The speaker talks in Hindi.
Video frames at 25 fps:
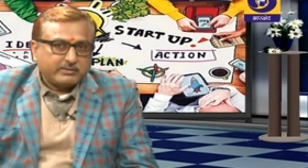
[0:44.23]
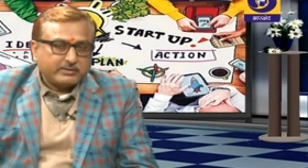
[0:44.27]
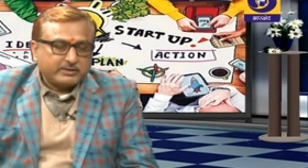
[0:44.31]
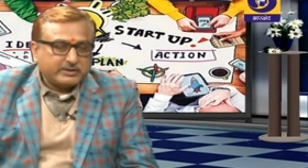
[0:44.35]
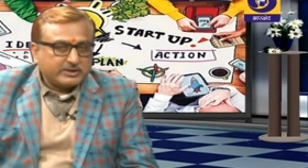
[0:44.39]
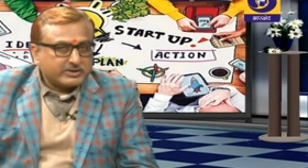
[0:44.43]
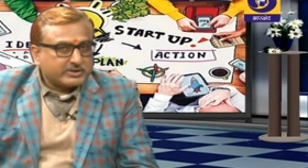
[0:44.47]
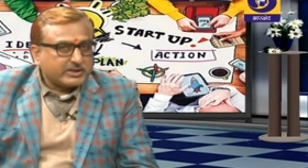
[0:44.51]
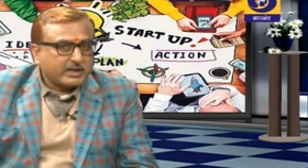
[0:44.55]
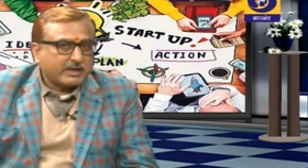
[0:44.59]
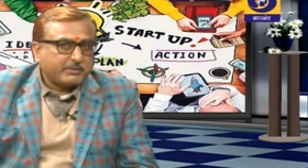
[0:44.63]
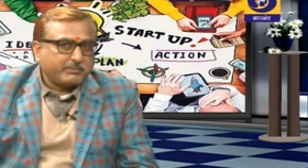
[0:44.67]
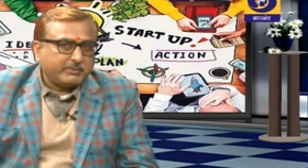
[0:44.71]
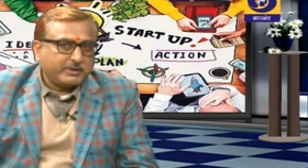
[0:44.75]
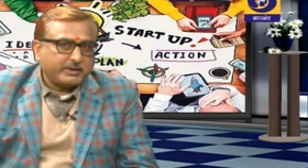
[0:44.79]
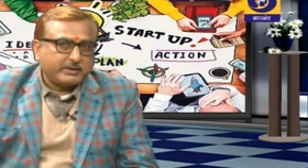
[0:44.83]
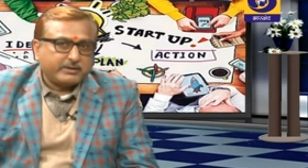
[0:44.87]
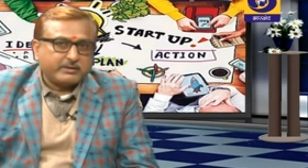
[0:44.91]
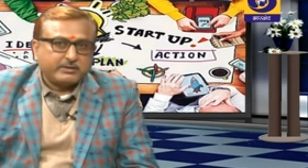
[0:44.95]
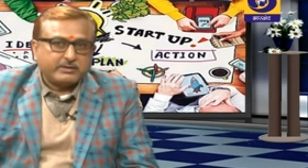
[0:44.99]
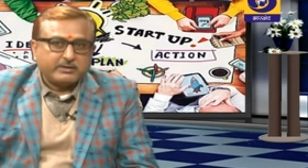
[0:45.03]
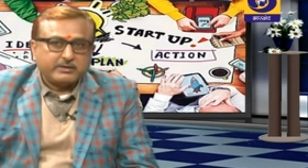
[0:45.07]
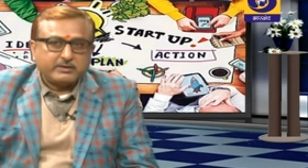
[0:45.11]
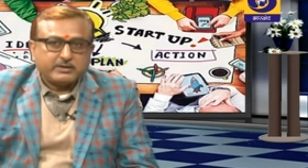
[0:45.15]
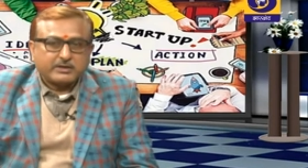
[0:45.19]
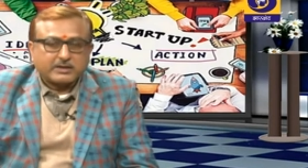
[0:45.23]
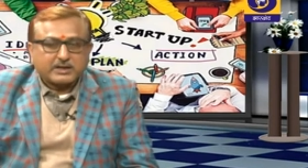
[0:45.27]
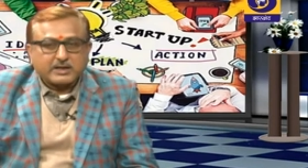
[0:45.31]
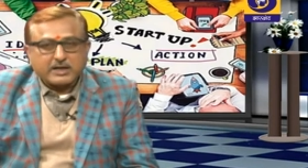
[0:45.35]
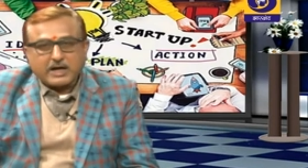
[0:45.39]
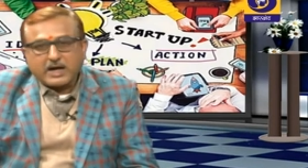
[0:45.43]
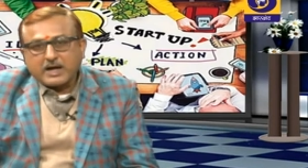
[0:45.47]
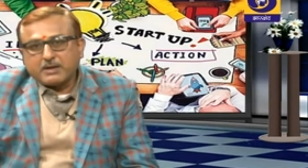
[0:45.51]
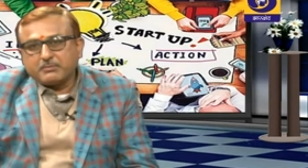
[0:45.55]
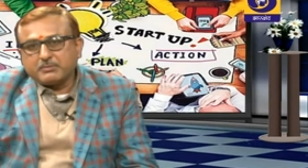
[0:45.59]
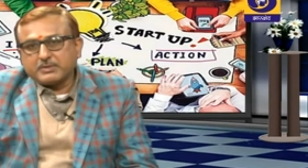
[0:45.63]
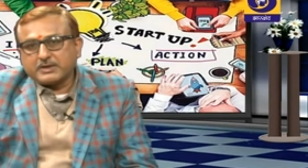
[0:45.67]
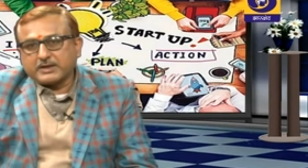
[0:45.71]
दिशा में
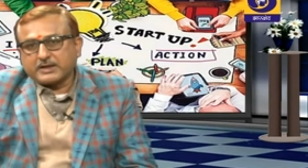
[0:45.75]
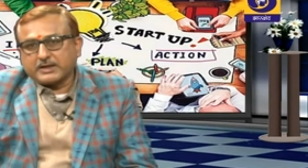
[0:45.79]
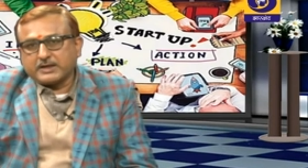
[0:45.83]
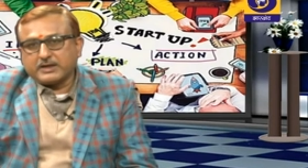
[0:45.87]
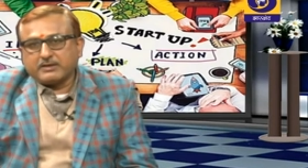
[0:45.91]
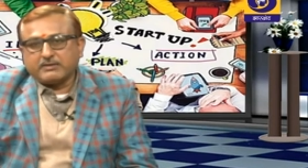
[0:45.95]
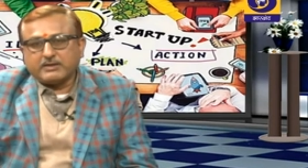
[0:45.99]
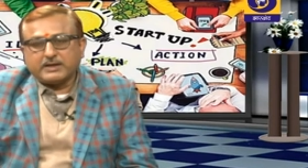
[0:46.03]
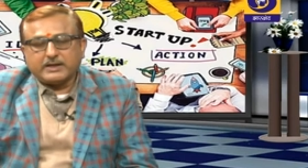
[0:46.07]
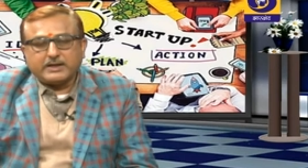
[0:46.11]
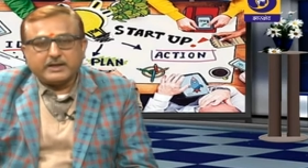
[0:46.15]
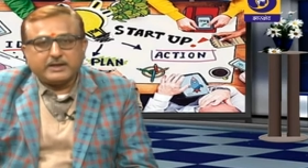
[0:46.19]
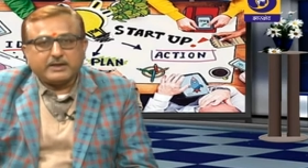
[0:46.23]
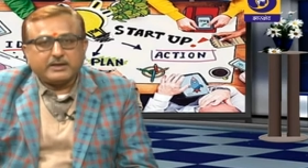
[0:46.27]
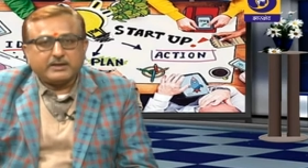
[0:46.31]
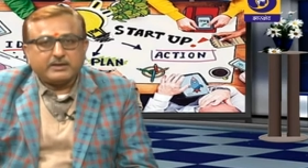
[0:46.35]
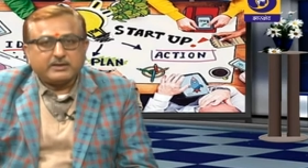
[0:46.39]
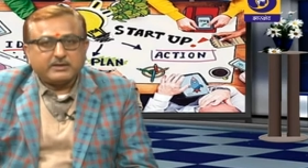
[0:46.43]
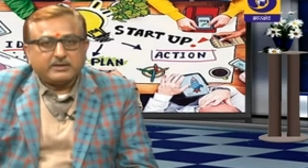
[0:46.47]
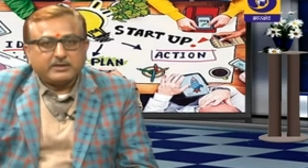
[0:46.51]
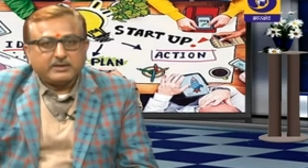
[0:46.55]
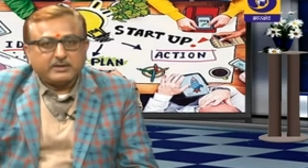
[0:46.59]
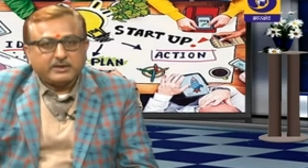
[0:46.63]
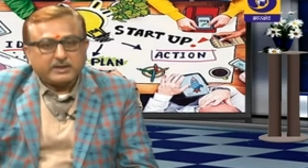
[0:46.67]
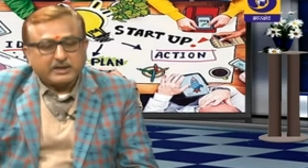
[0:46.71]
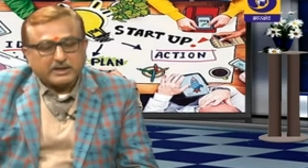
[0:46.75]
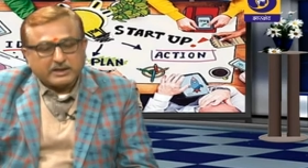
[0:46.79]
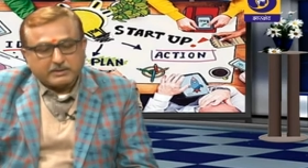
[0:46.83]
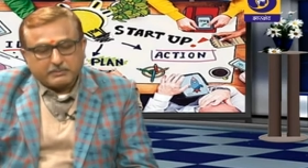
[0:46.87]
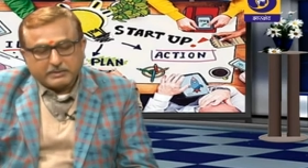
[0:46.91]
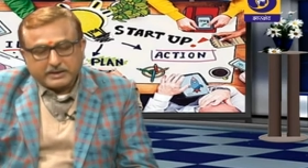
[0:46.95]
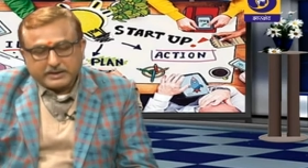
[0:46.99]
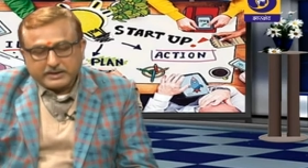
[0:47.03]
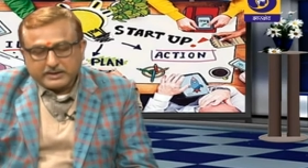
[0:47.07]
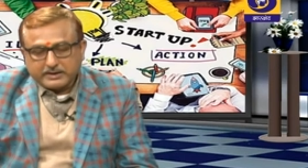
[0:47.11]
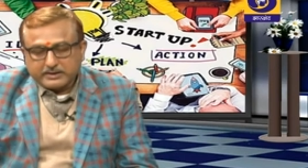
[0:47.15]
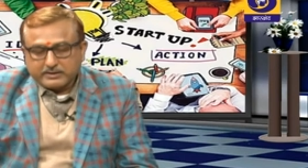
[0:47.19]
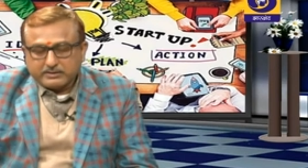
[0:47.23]
काम करने वाले
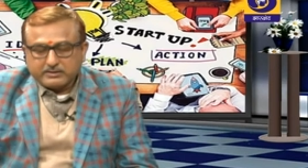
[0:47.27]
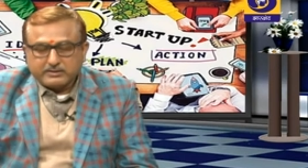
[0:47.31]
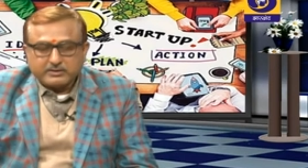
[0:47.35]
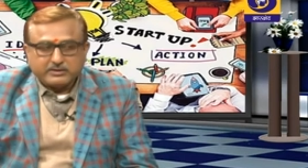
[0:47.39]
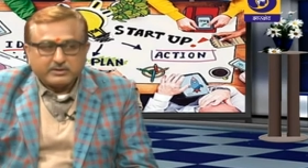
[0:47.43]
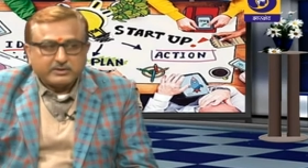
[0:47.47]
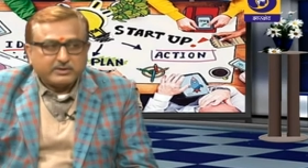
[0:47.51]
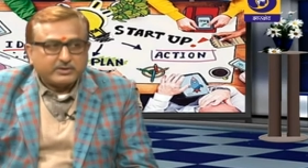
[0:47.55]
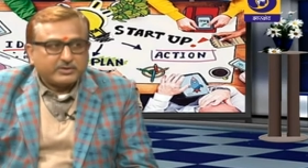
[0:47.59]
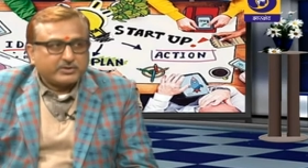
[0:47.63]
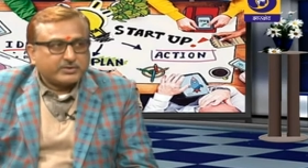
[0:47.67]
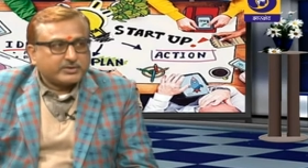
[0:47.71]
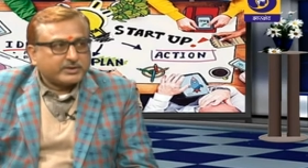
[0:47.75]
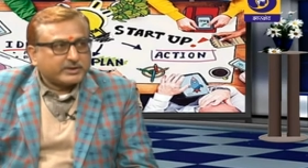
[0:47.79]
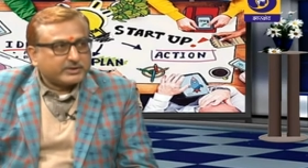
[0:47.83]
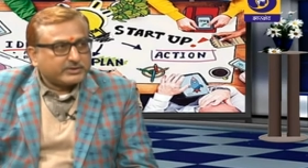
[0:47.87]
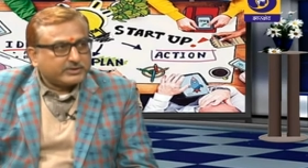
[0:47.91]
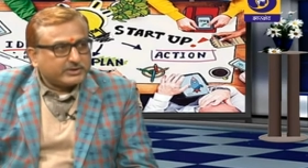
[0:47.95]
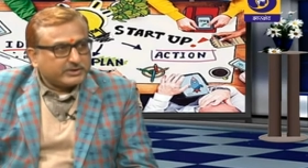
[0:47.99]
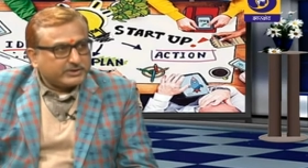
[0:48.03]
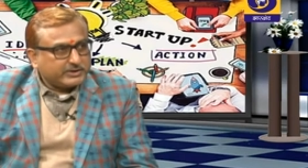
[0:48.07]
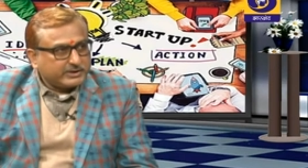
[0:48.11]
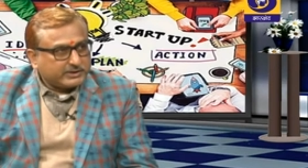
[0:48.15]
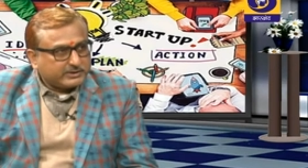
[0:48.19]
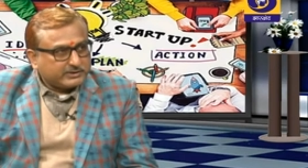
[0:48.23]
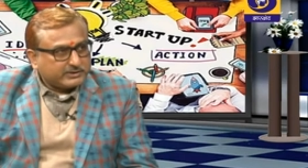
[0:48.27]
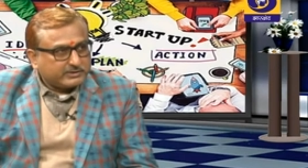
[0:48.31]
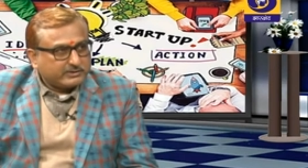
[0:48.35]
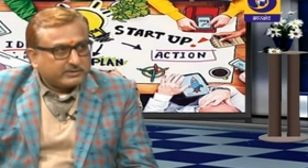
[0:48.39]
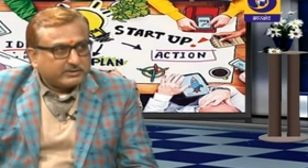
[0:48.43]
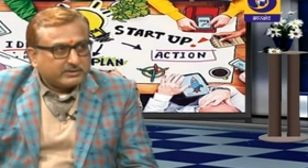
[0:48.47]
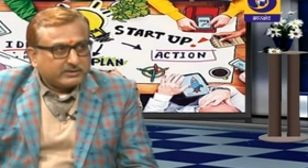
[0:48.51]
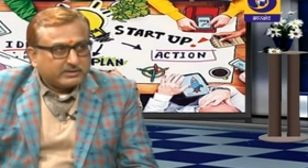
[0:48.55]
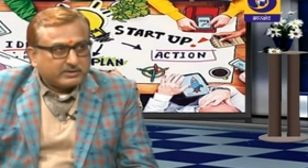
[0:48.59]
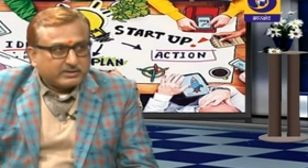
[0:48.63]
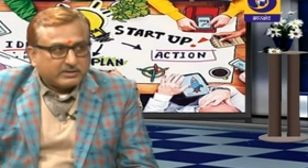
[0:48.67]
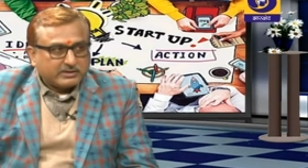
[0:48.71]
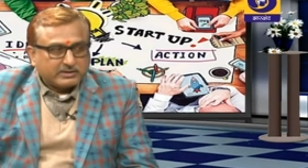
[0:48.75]
हमारे सत्यजीत
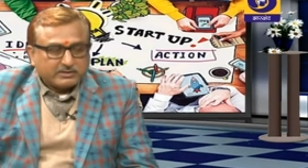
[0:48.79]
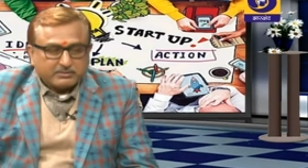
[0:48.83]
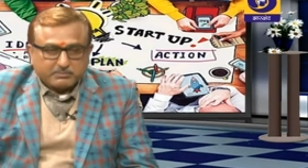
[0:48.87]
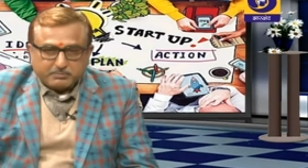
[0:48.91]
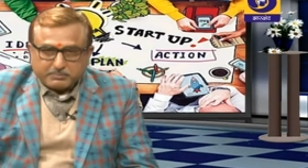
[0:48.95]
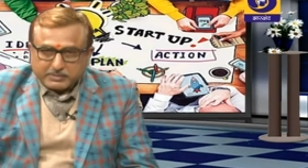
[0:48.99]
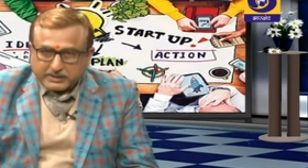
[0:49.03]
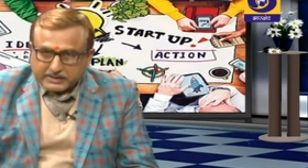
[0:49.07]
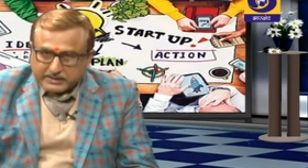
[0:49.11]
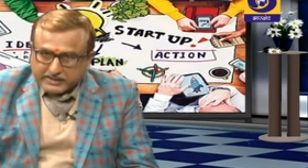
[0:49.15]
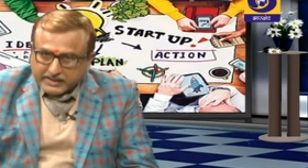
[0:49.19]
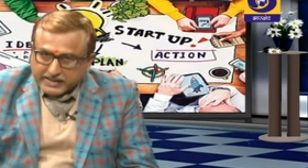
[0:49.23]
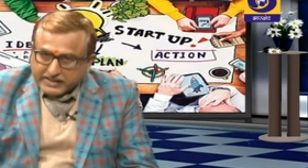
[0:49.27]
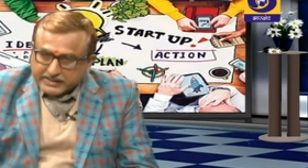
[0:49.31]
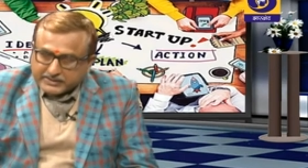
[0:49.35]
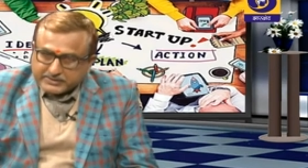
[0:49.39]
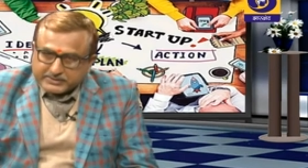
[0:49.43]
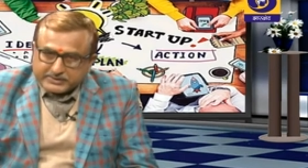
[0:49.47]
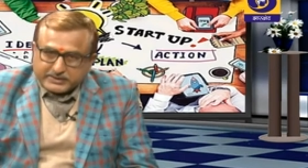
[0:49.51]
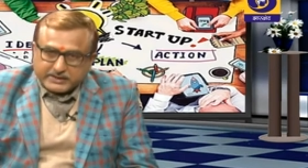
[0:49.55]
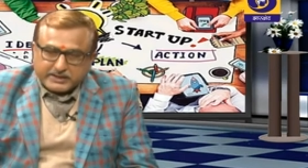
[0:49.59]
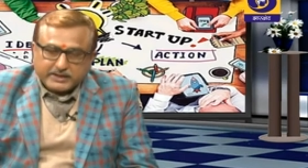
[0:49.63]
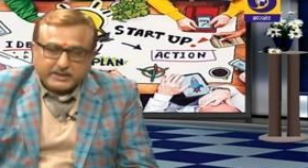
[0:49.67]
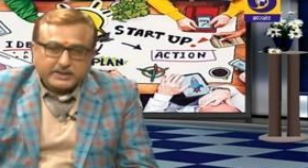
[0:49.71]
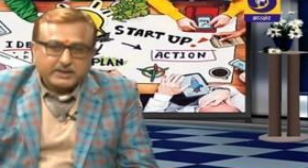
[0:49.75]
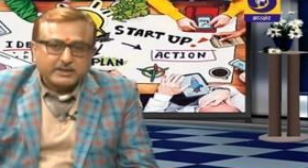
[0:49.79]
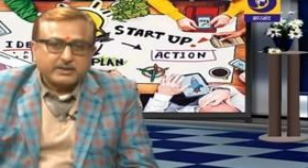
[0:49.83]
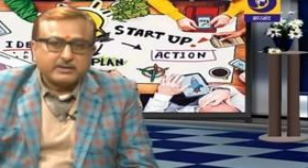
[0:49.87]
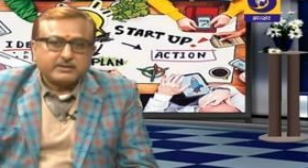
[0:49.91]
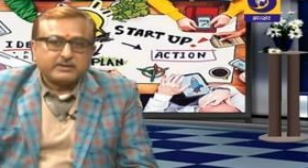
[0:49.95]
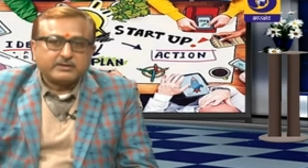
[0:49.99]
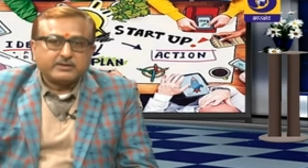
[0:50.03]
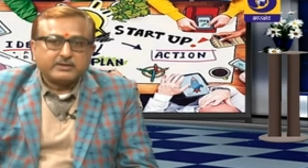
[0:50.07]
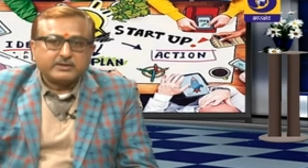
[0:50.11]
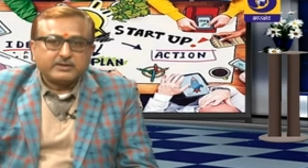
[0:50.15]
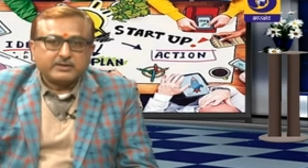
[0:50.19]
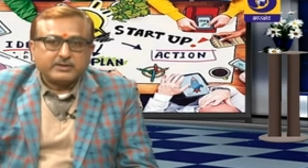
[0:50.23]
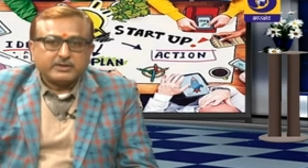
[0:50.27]
पटनायक जी हैं
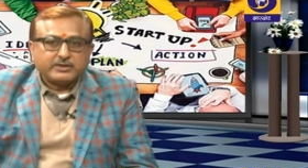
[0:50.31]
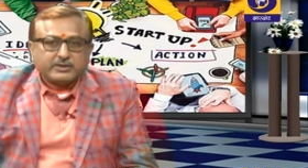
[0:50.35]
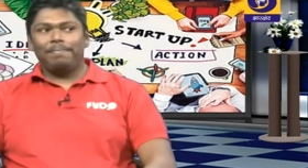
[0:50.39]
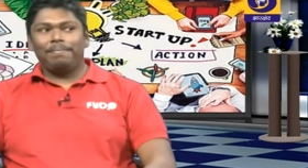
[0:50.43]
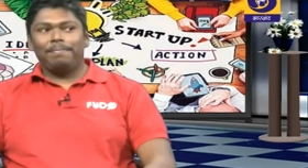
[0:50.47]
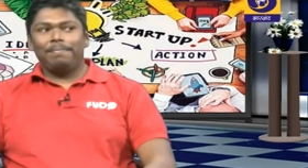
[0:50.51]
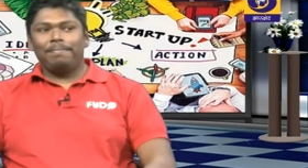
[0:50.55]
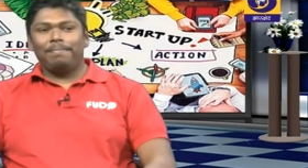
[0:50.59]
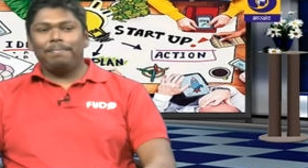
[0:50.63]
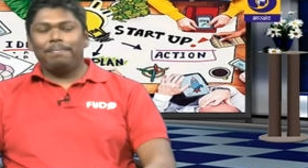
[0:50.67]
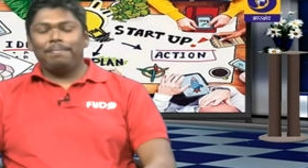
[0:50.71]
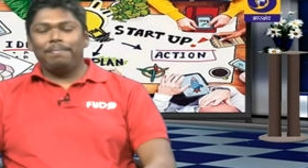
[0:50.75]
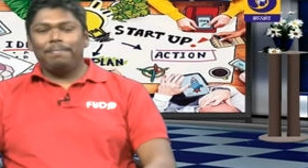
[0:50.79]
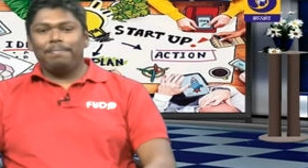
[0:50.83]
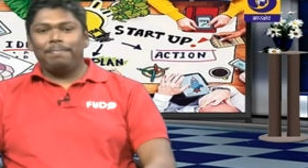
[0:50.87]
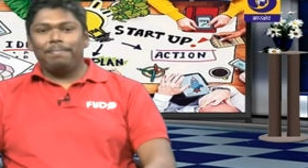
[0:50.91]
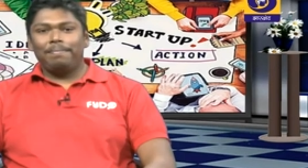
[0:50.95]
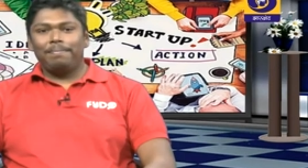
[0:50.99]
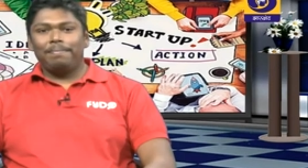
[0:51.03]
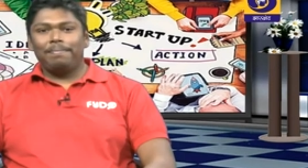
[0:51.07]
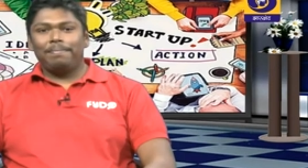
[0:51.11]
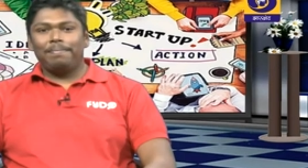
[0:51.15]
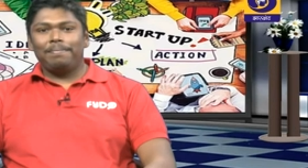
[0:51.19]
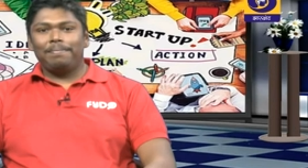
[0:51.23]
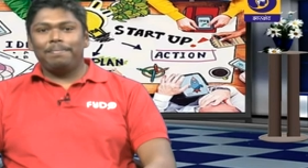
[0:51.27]
सत्यजीत